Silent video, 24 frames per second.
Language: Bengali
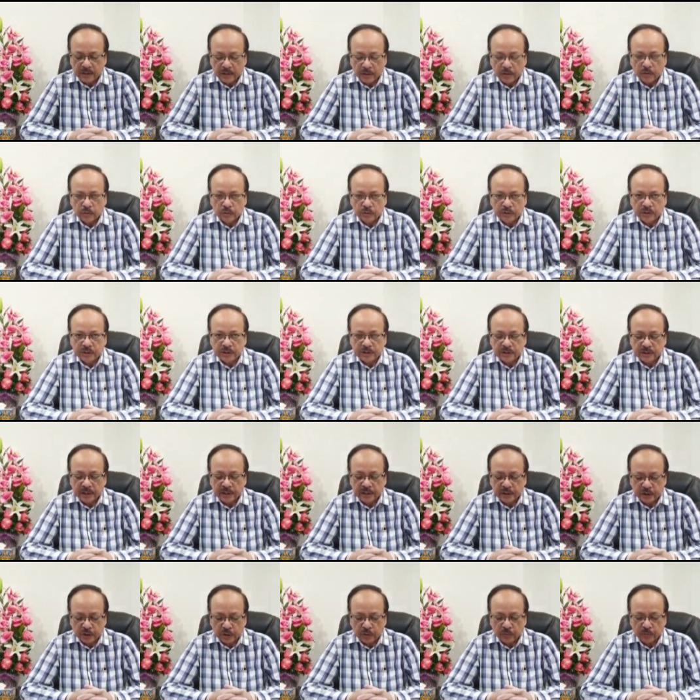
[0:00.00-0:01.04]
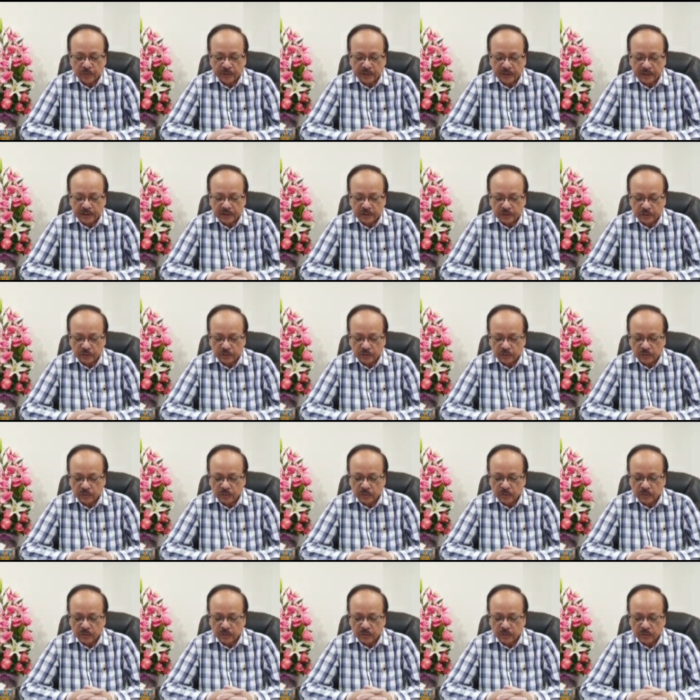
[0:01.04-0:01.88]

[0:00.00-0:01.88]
দেওয়া উচিত এই সময়কার জন্য